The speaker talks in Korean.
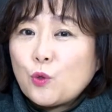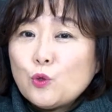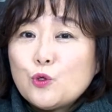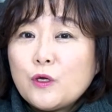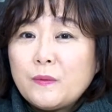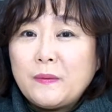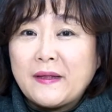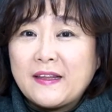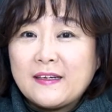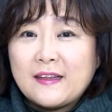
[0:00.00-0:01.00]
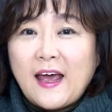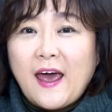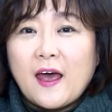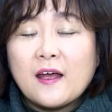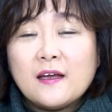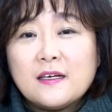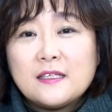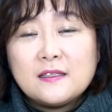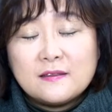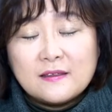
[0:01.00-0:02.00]
통조림을 만들 때
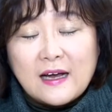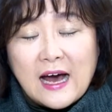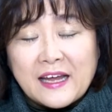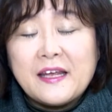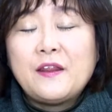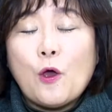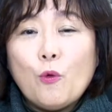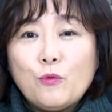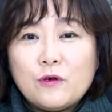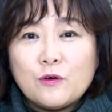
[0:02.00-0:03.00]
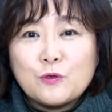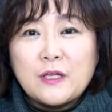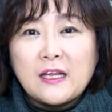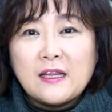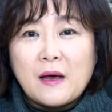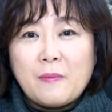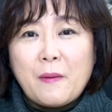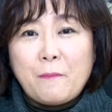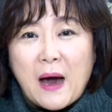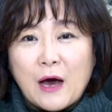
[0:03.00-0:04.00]
안에 내용물을 넣고 난
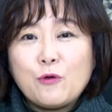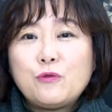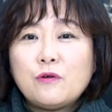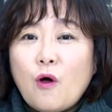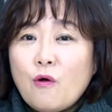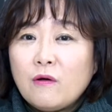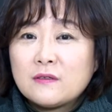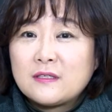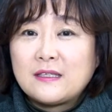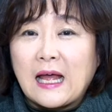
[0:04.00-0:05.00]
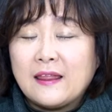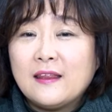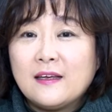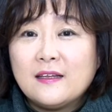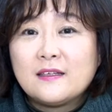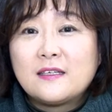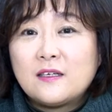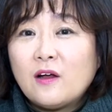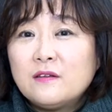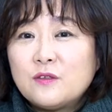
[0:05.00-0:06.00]
다음에 바로 뜨거운 것을 닫는
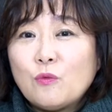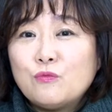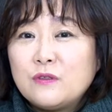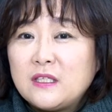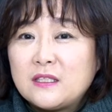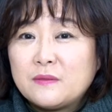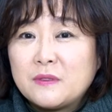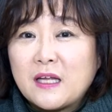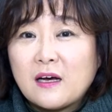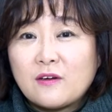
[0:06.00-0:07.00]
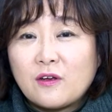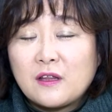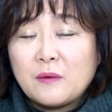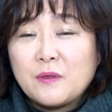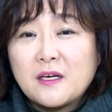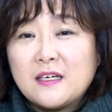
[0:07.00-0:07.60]
그런 성분이 있습니다. 그렇기 때문에